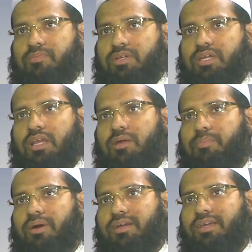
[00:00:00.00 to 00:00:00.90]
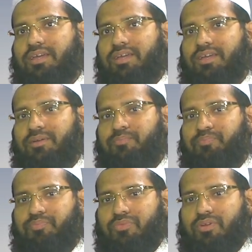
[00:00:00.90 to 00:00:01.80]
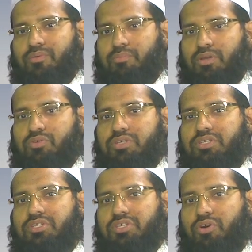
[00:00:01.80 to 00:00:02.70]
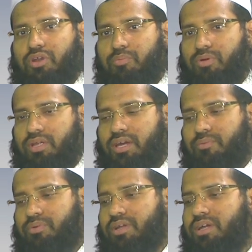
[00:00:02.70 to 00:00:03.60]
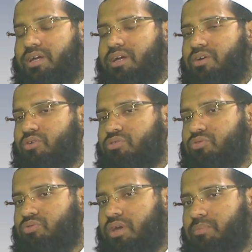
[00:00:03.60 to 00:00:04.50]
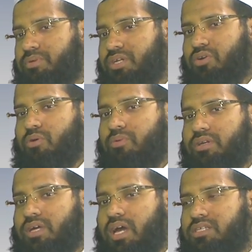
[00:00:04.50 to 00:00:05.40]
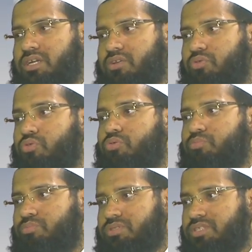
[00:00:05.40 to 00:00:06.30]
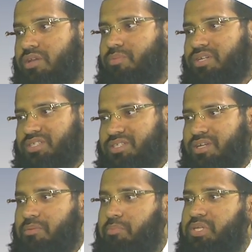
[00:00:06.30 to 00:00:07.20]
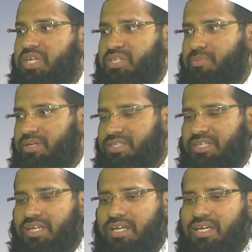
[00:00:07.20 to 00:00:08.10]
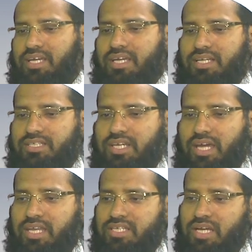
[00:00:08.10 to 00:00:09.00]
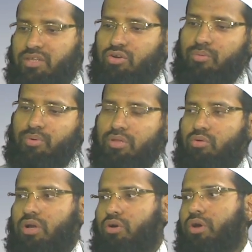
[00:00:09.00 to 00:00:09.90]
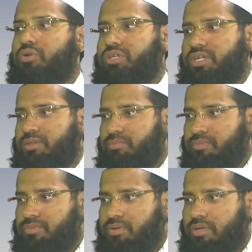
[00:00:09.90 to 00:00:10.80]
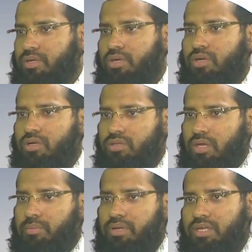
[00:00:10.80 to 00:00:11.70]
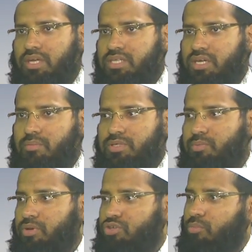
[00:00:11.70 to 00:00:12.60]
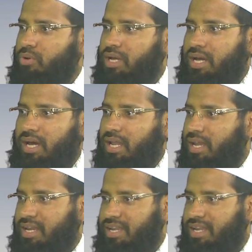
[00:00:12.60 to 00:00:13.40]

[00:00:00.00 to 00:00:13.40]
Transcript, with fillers: এটা আল্লাহ পাকে মানুষকে সৃষ্টি করার পরে আপনারা গত এক মাস আগেও আমরা একটা আষাঢ় হরুম চার মাস বিশেষ মাস যেখানে সাধারণ অপরাধগুলো করাও নিষেধ তার মানে কি এই চার মাস পর সবগুলো হালাল